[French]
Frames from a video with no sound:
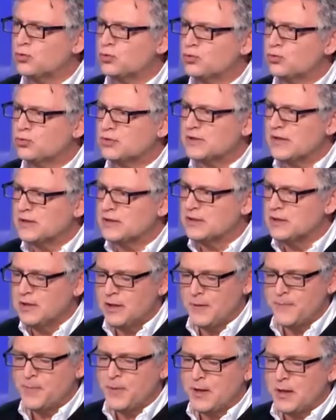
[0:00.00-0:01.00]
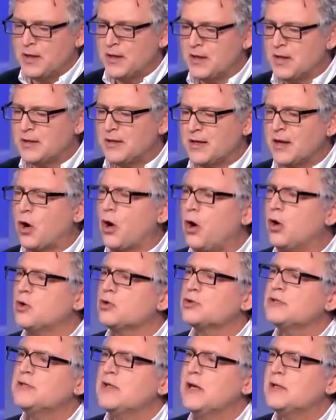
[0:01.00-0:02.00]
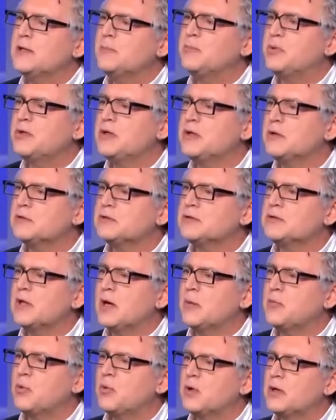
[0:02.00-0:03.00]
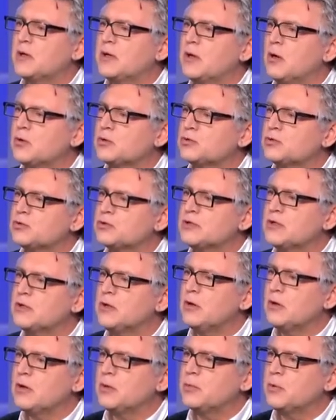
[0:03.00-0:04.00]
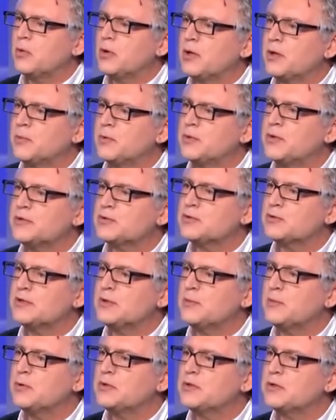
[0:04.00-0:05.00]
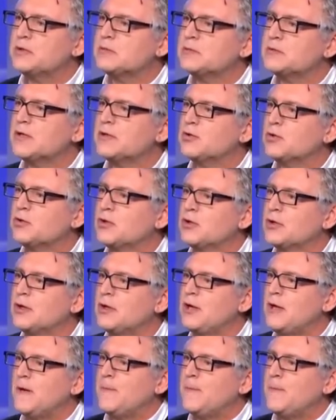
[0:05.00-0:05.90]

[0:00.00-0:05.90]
on nous a dit il y a des grands candidats et des petits candidats. Pourquoi les grands sont-ils grands et pourquoi les petits sont-ils petits C'est étonnant.